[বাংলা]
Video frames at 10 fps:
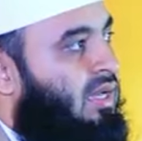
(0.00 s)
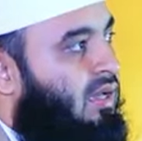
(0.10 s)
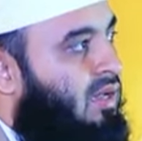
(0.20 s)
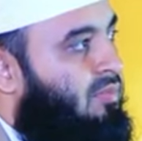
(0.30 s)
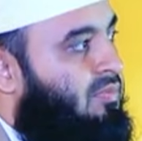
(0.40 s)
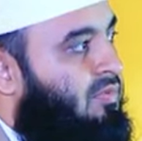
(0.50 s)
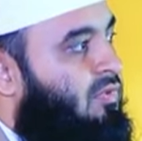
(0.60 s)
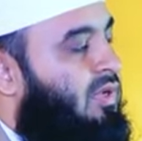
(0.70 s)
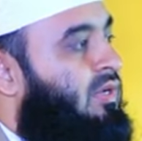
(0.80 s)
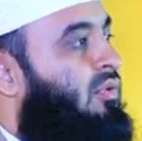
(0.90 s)
গেয়ার আপ
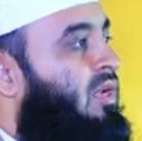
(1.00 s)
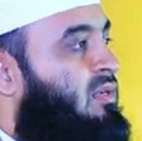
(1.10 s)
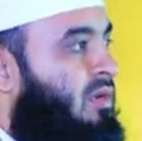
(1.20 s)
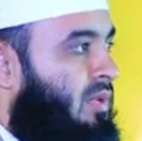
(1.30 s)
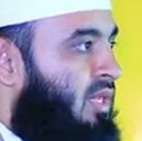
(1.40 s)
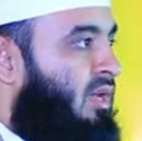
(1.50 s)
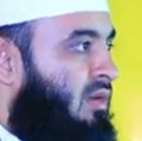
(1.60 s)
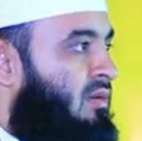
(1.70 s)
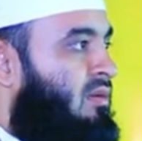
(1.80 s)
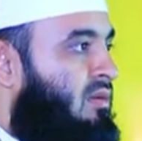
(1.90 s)
ফর এ গ্রেট রামাদান
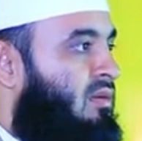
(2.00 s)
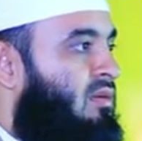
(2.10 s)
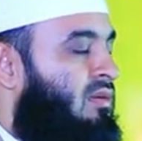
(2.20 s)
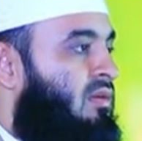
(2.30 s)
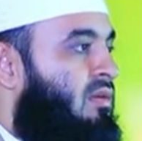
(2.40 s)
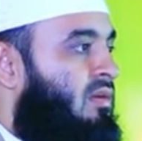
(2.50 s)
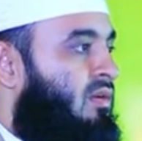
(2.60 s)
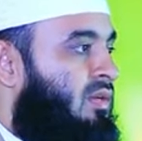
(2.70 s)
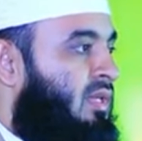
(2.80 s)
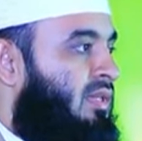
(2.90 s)

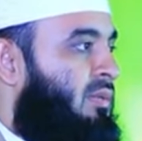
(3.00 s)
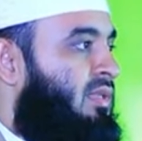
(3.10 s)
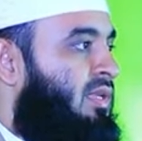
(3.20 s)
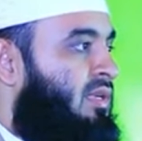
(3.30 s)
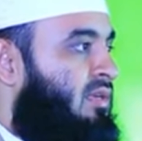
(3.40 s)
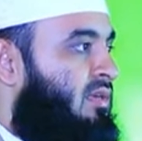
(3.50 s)
অর্থাৎ আমাদের